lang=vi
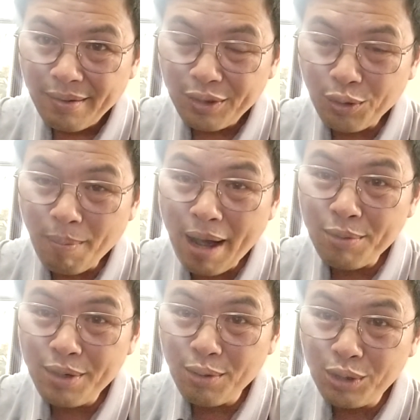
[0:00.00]
rồi
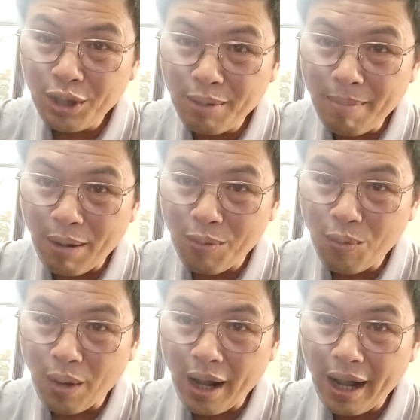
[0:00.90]
bao nhiêu xương máu
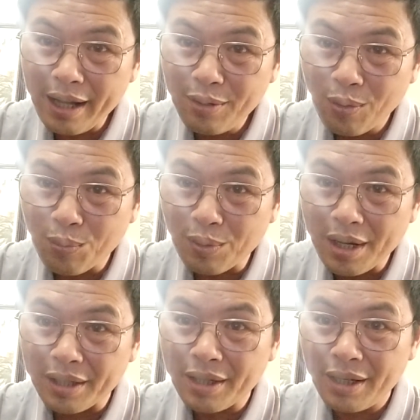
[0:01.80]
của các anh hùng
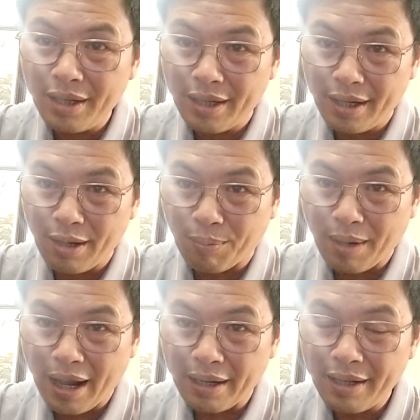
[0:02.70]
liệt sĩ dân tộc
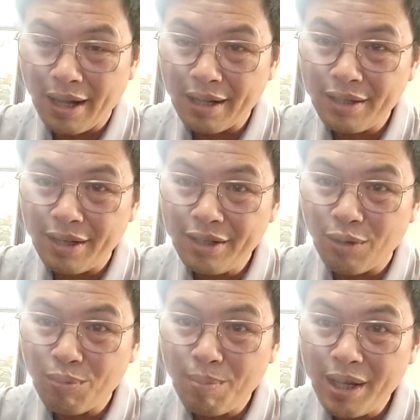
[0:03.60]
này đi kháng chiến
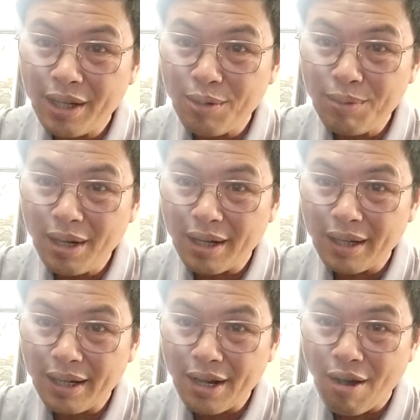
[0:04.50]
chống Mỹ cứu nước
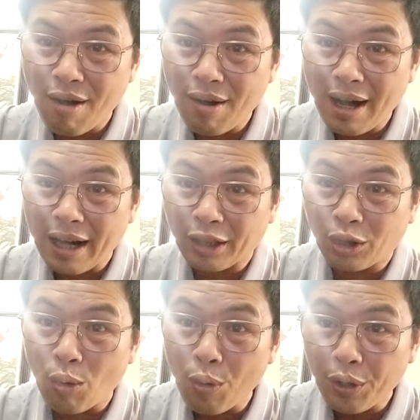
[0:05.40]
ấy. đó là
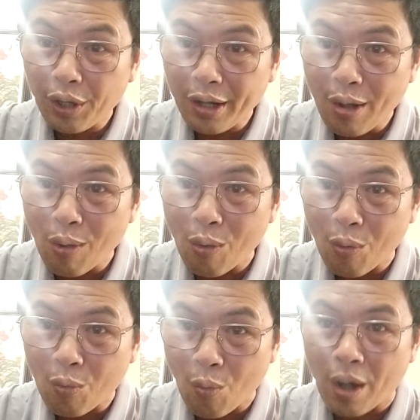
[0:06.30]
tội
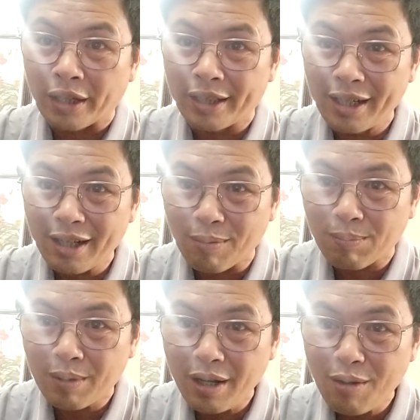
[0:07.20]
đồ của dân tộc
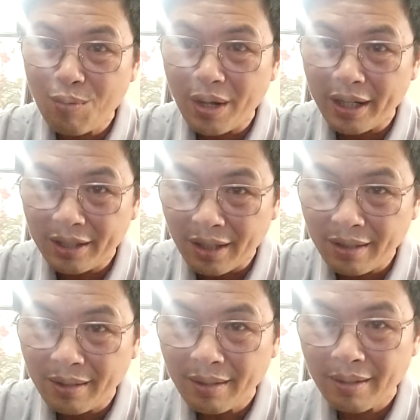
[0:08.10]
thưa ông Nguyễn Anh Sơn